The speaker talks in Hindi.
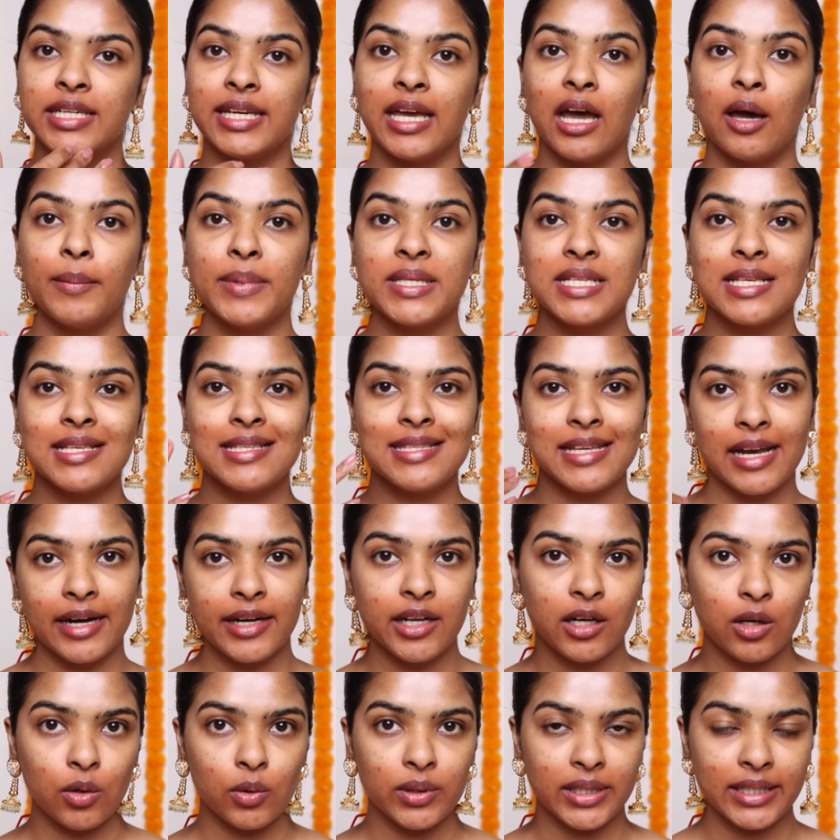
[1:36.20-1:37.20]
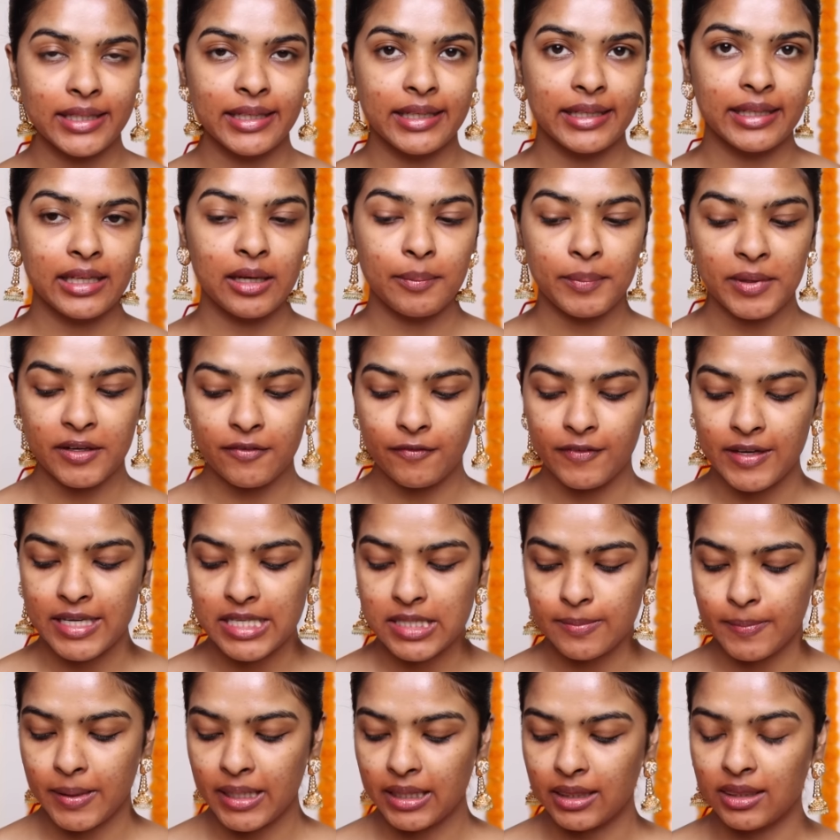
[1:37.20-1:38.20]
ठीक है अब इसे सेटल होने देंगे अपने
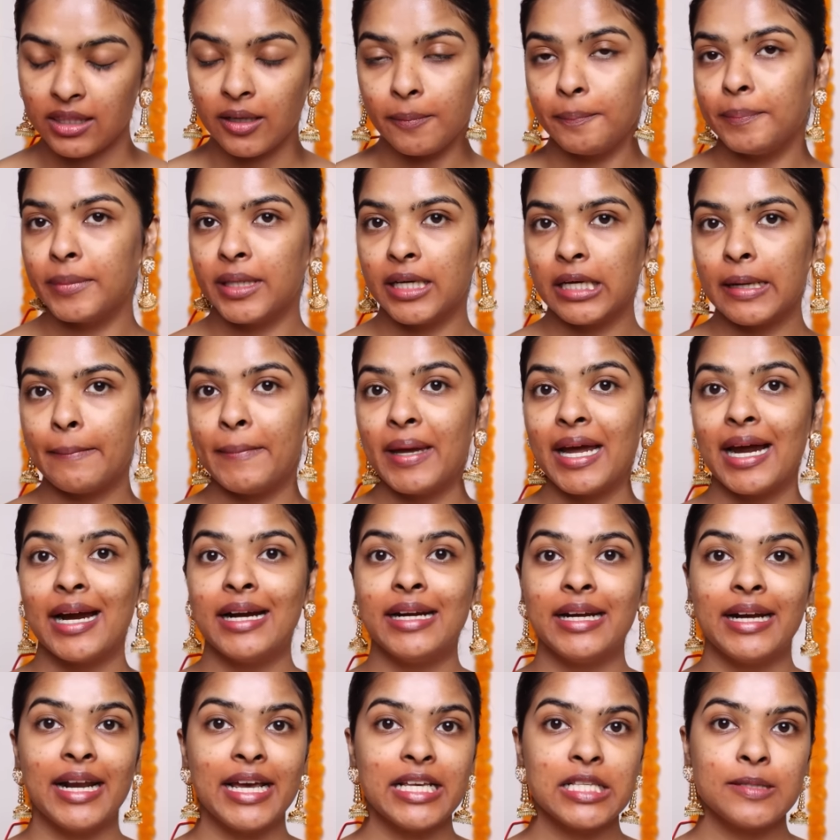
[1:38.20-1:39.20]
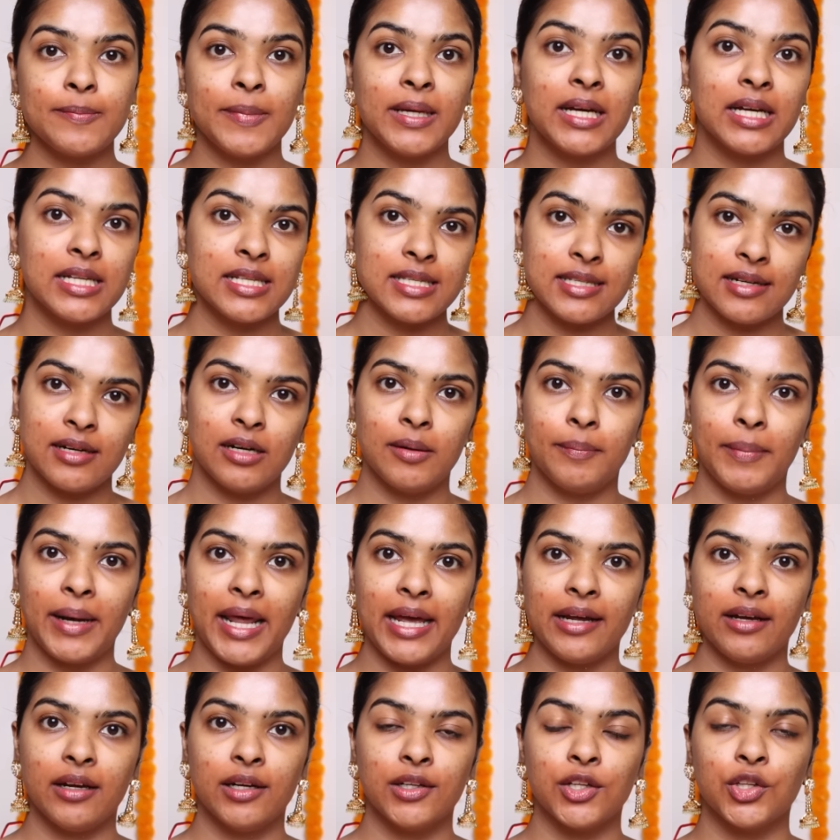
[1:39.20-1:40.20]
फेस पे तब तक मैं अंडर आइज पे कंसिलर
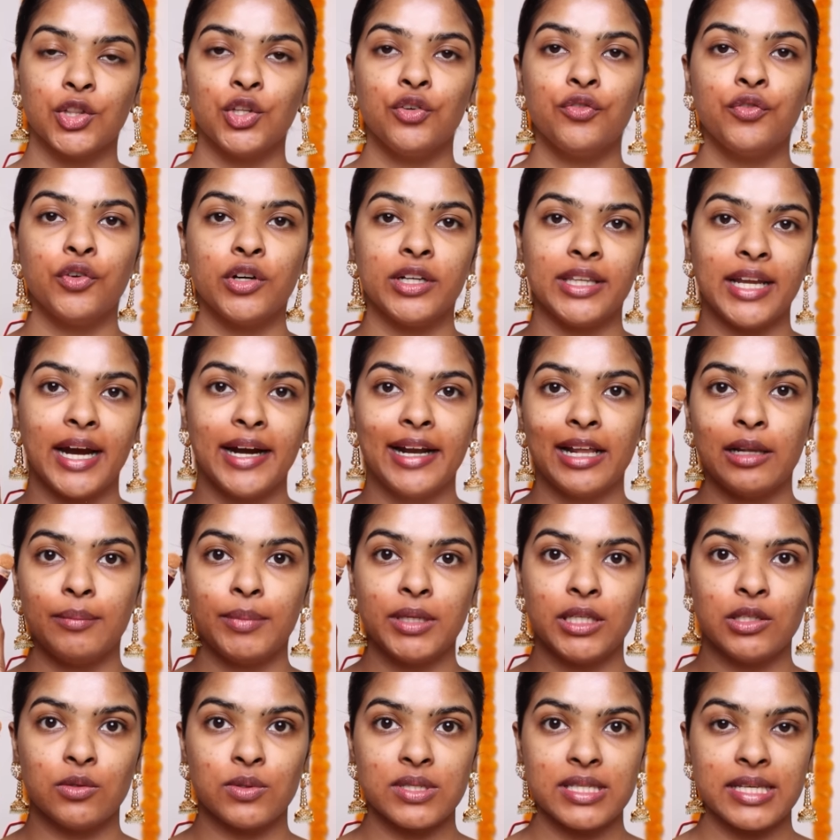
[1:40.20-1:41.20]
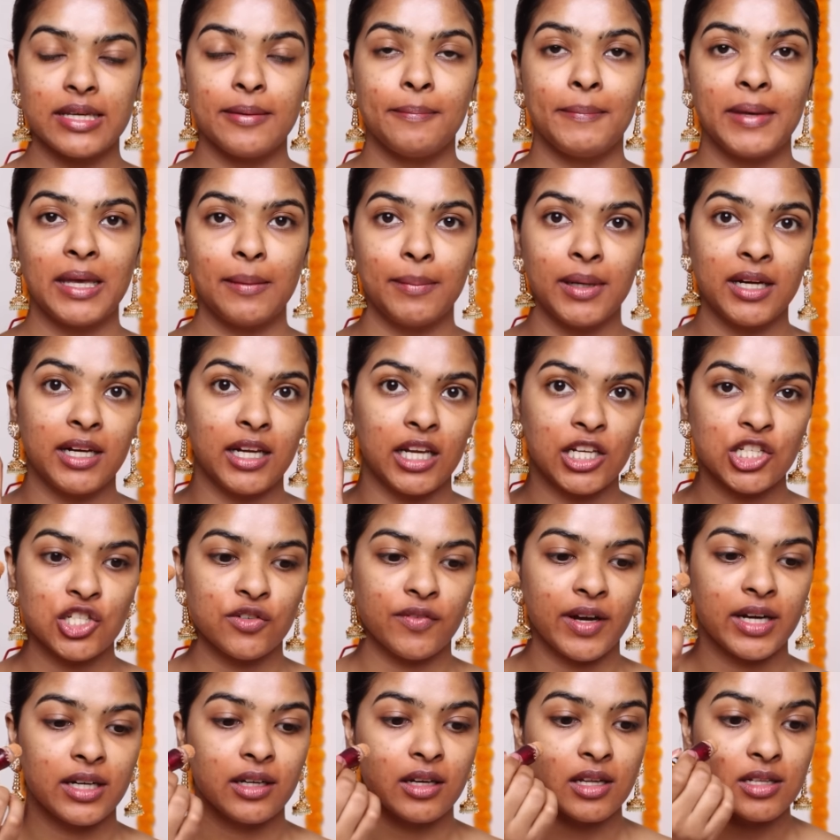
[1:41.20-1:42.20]
अप्लाई कर देती हूँ फॉर दैट आई बी यूजिंग मे बी
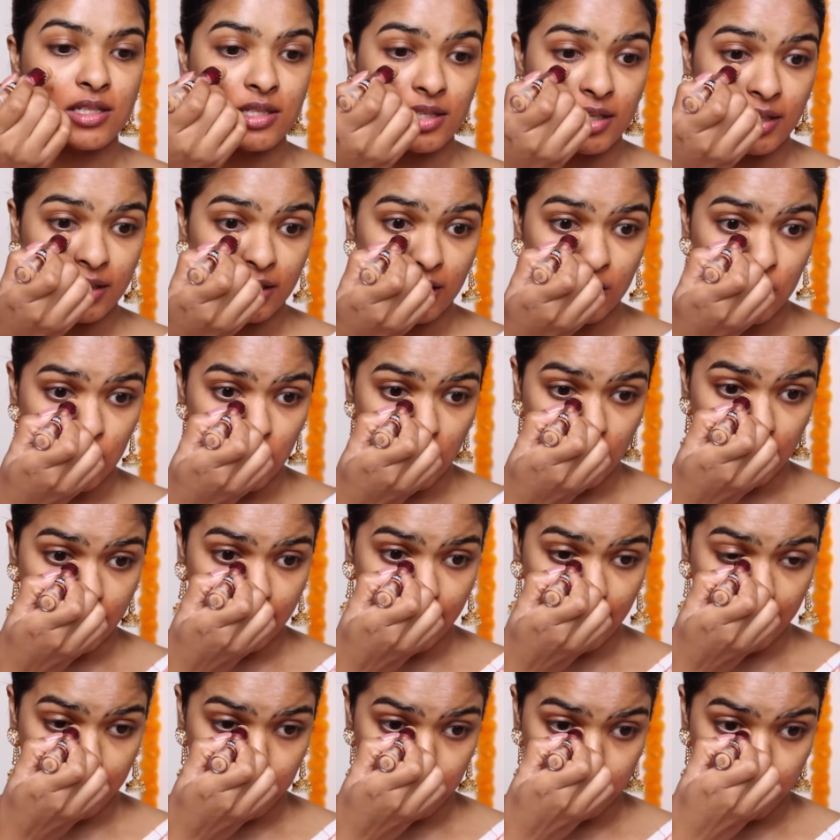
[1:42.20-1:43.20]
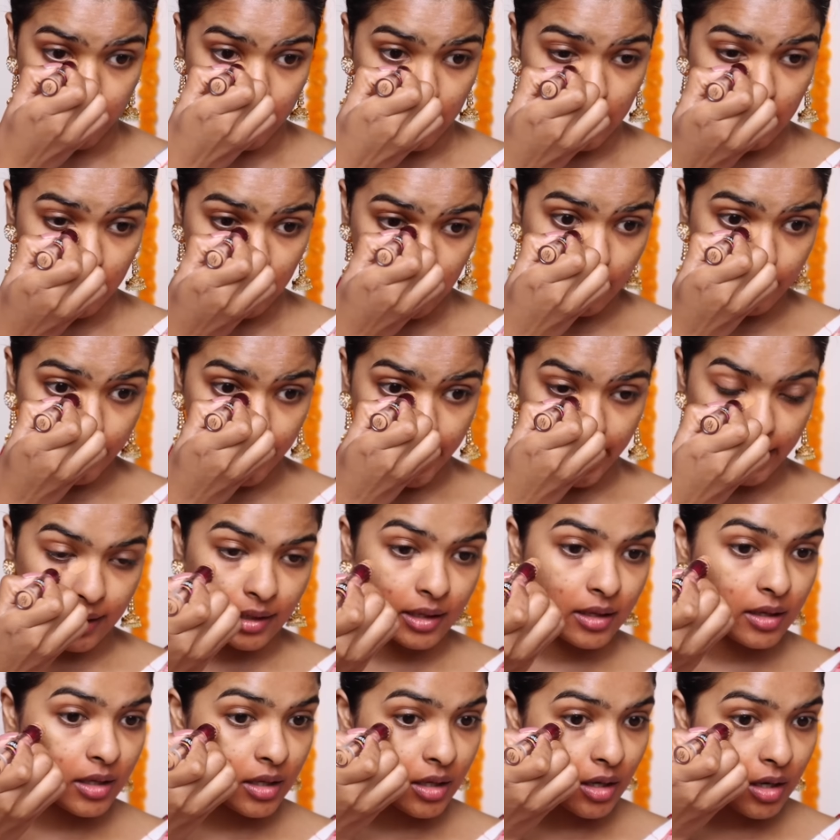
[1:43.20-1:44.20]
नेचर मैन कंसिलर इन द शेड कैरेमल अप्लाइंग
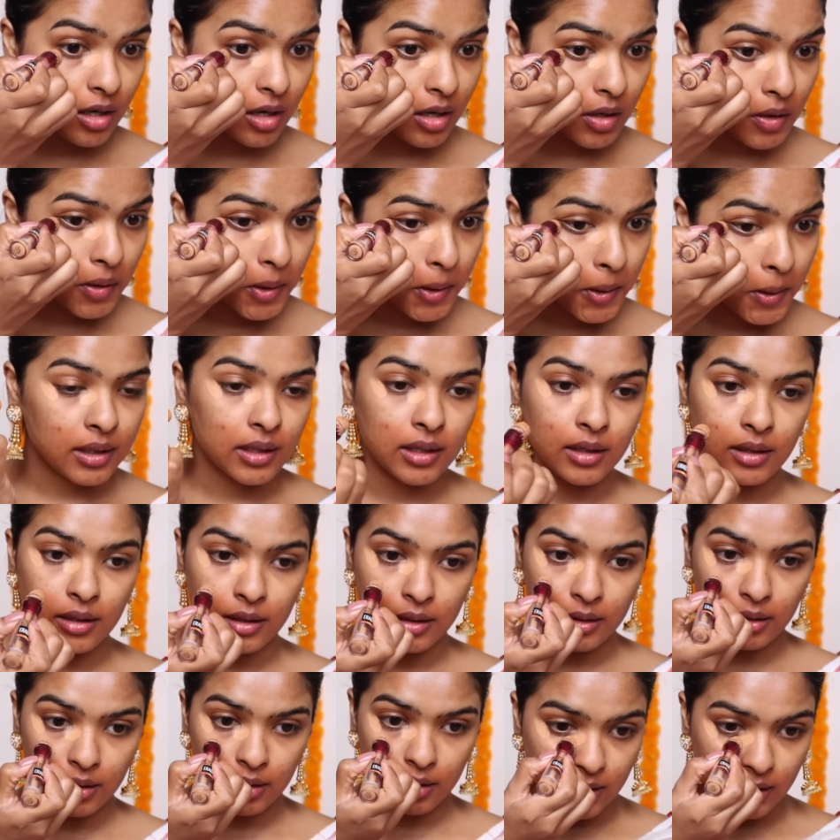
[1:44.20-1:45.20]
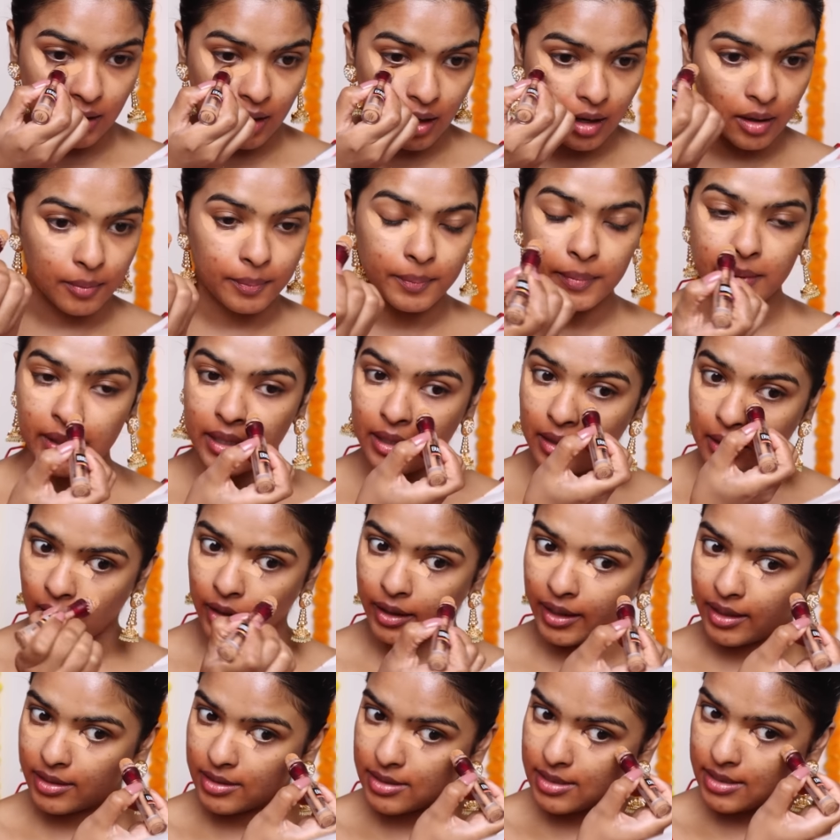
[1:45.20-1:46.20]
हियर हियर यहाँ पे
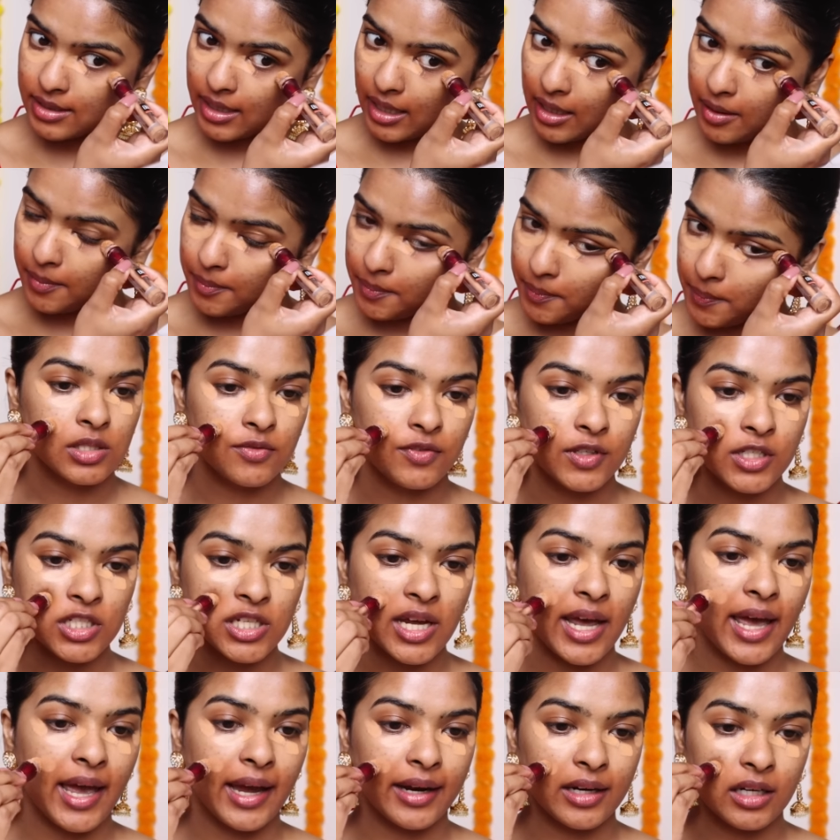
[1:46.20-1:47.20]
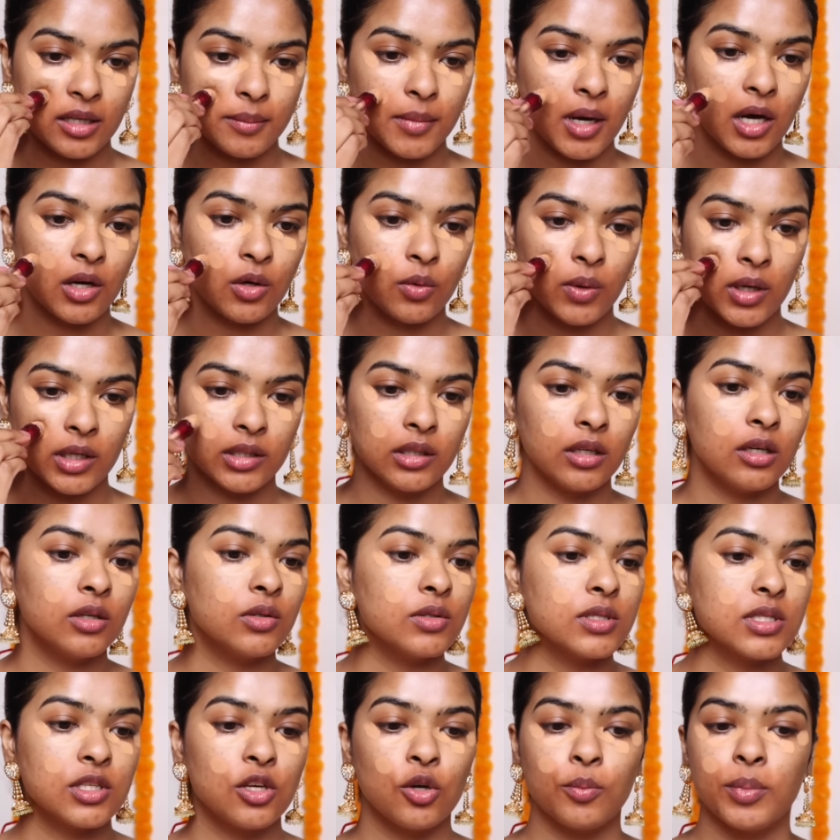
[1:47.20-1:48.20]
अगेन सेम फिर जहाँ एक्ने मार्क हुआ था
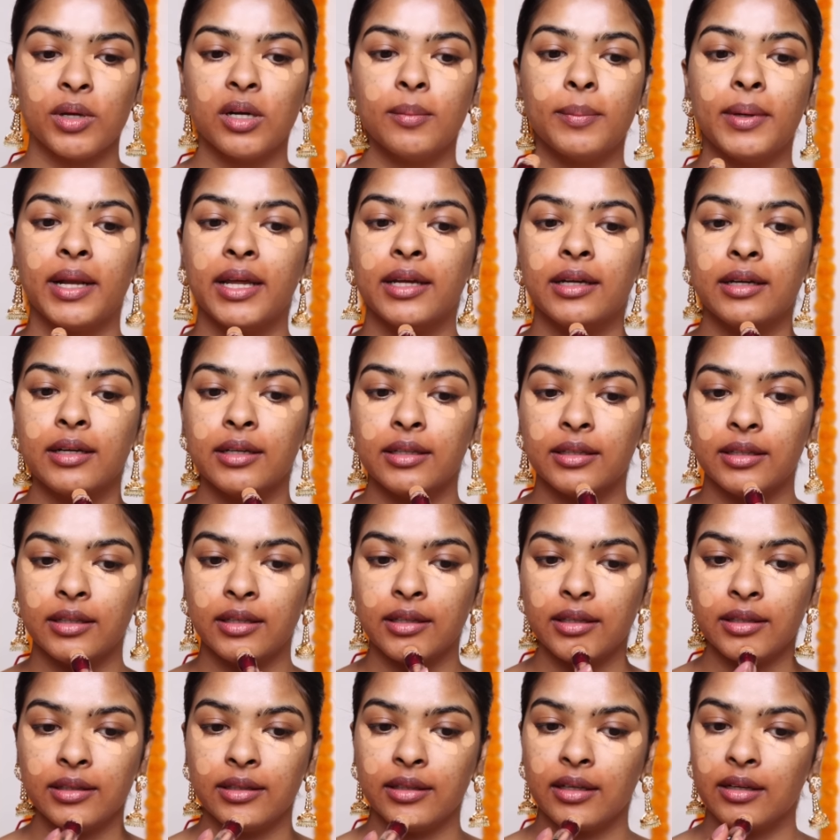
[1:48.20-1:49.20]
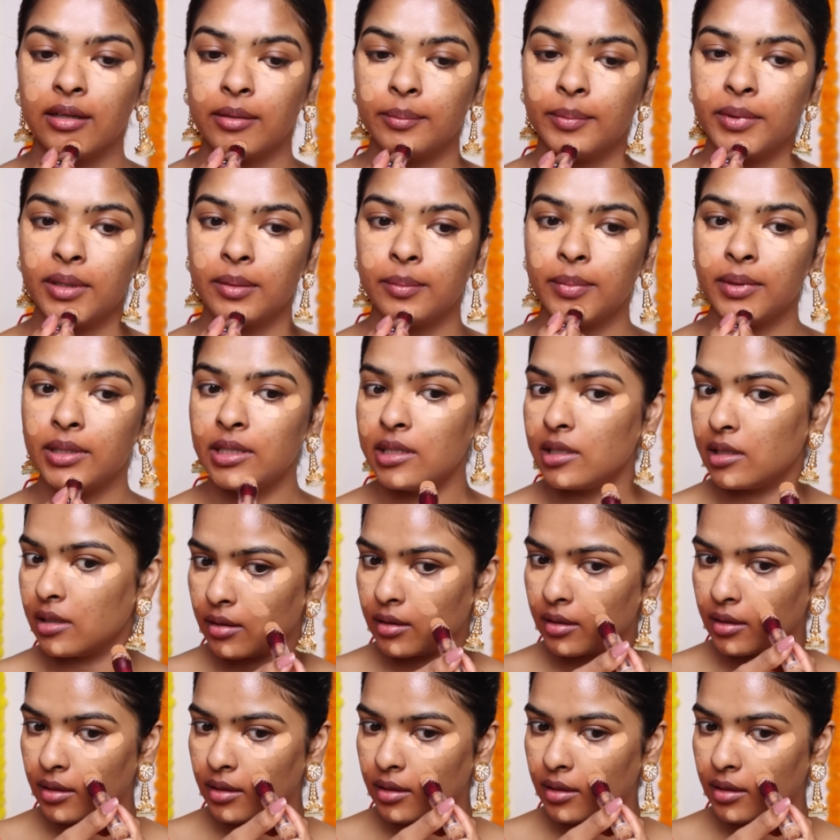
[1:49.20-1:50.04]
उसके ऊपर अप्लाई कर दिया यहाँ पे भी